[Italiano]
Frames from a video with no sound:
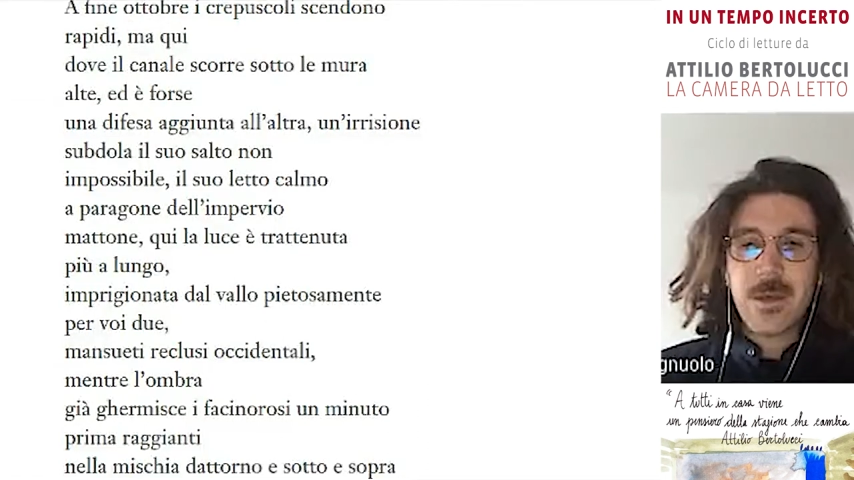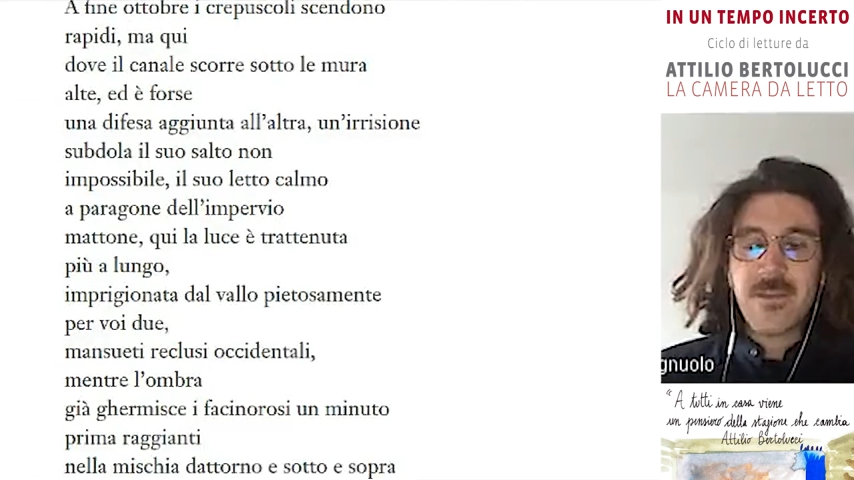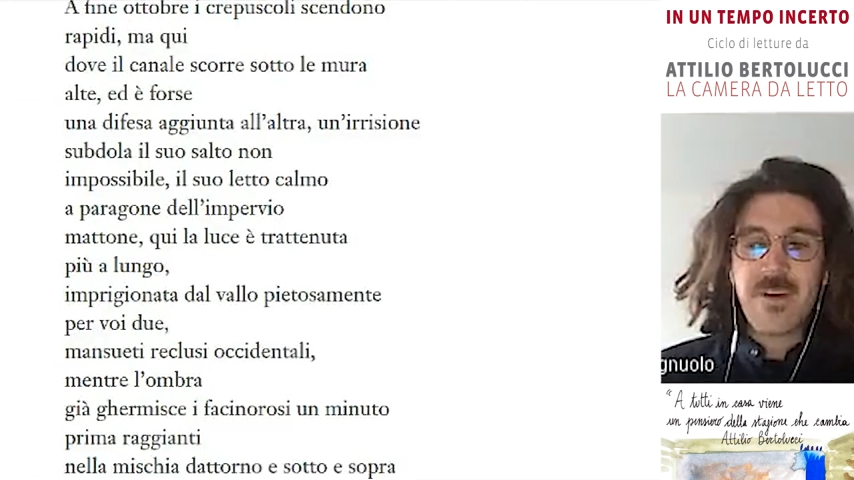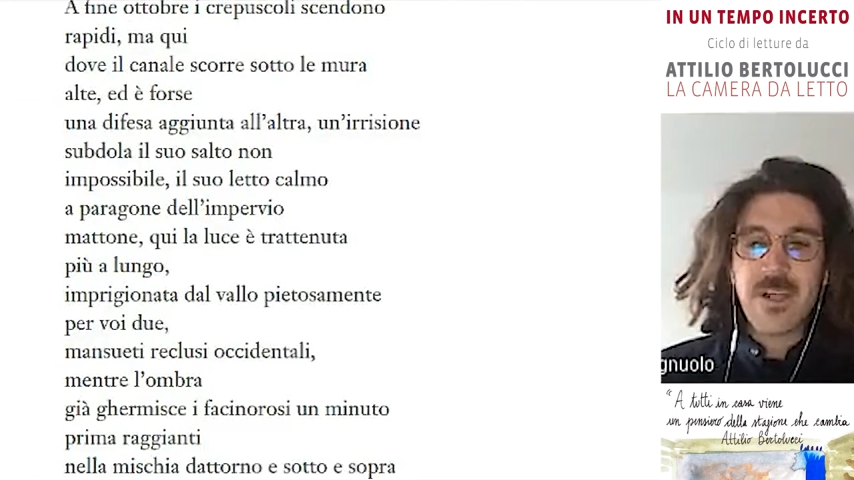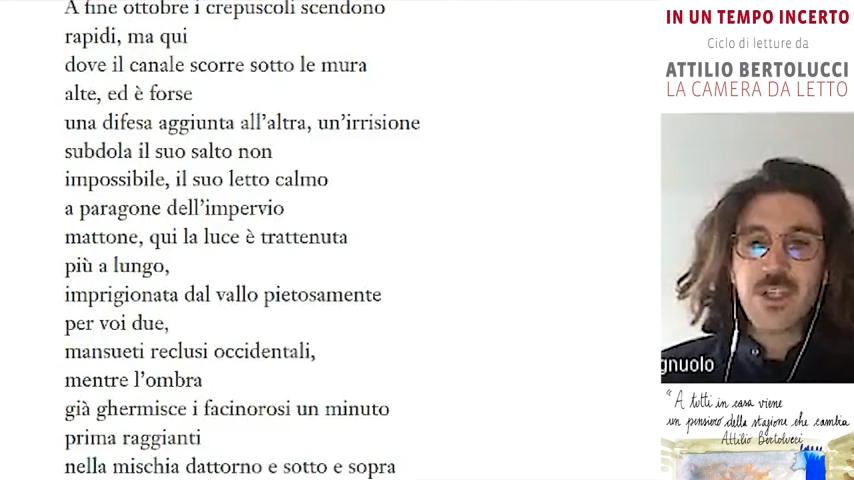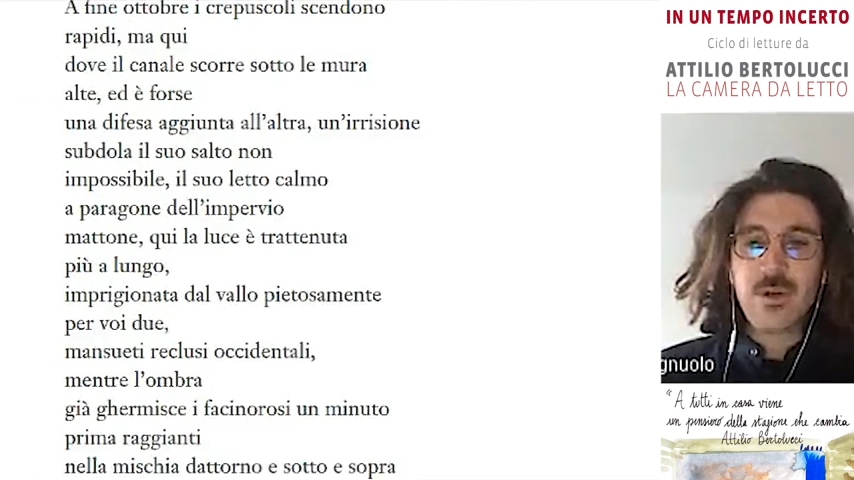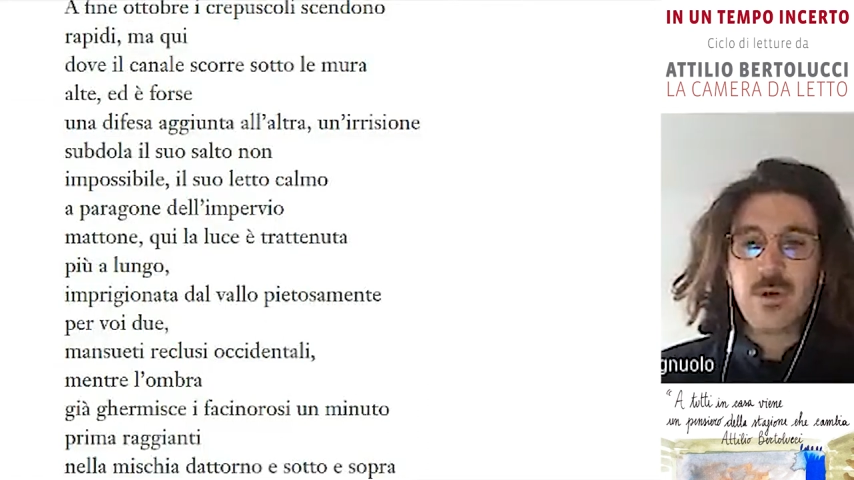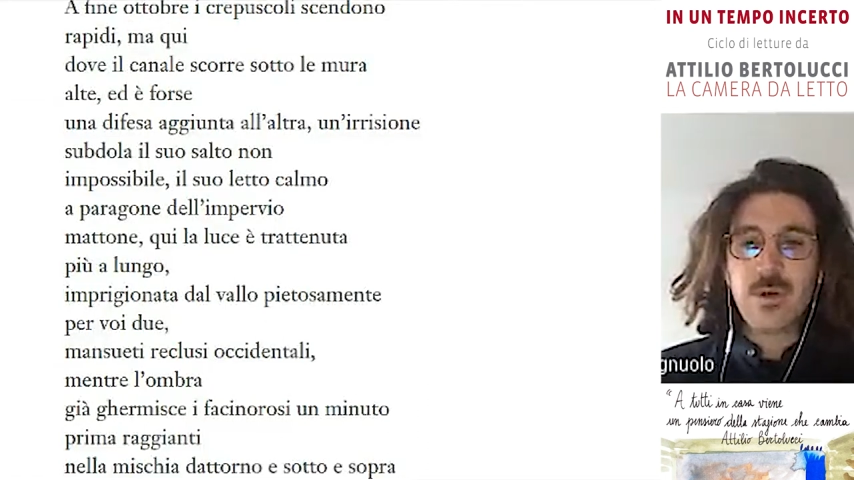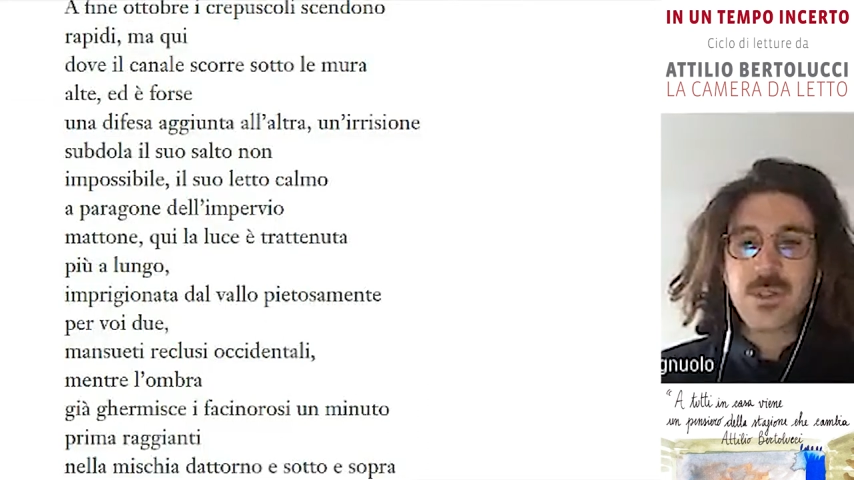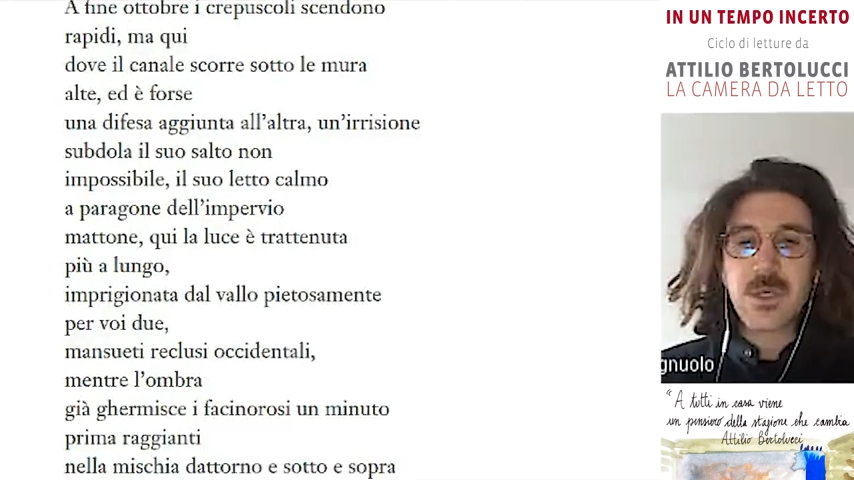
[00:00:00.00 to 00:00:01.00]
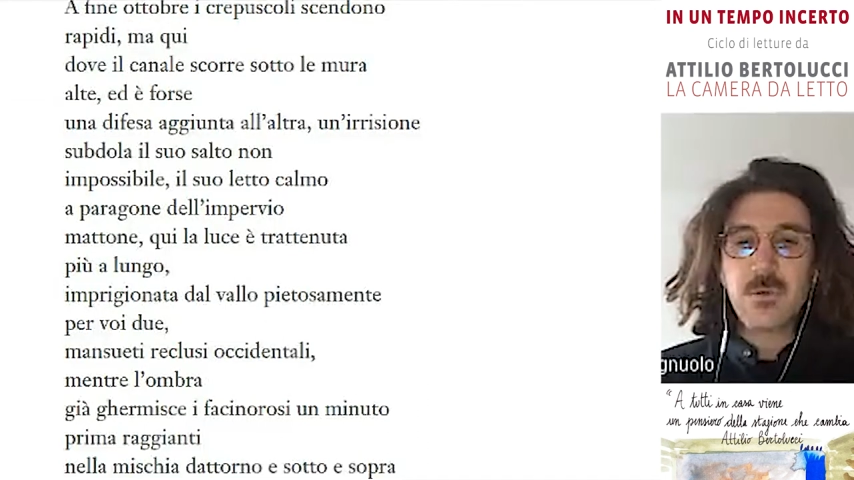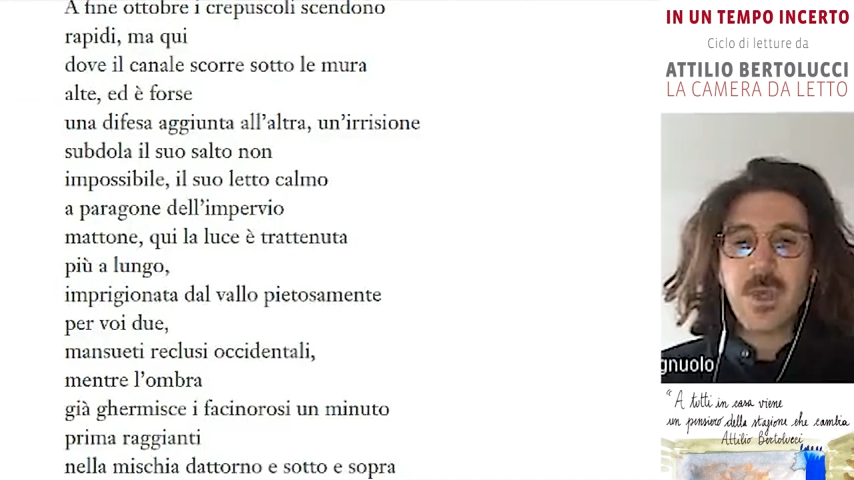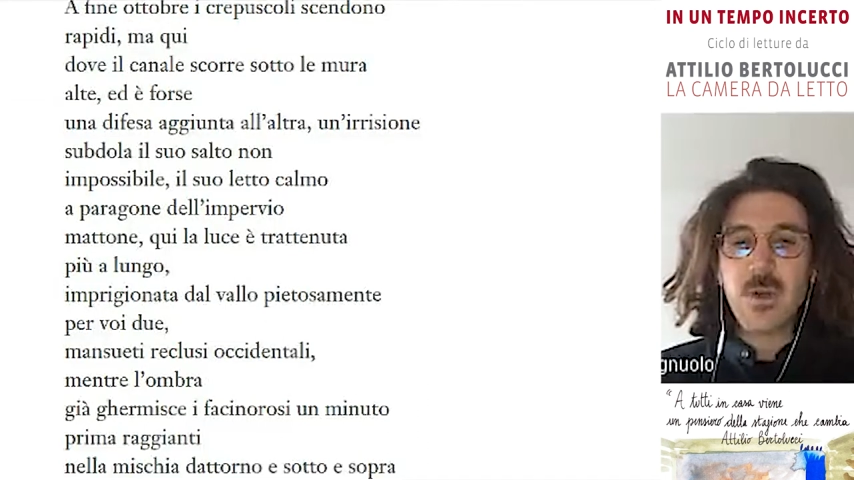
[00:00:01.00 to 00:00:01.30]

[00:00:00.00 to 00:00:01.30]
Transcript: i facinorosi un